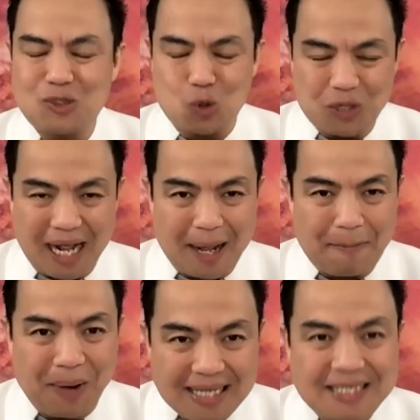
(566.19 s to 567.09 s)
sudah
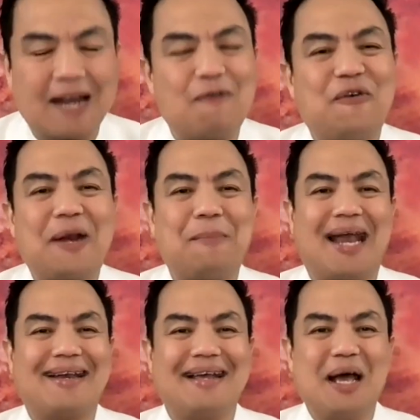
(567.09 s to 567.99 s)
belajar
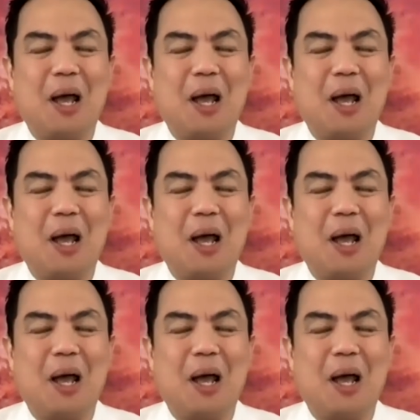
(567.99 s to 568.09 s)
firman.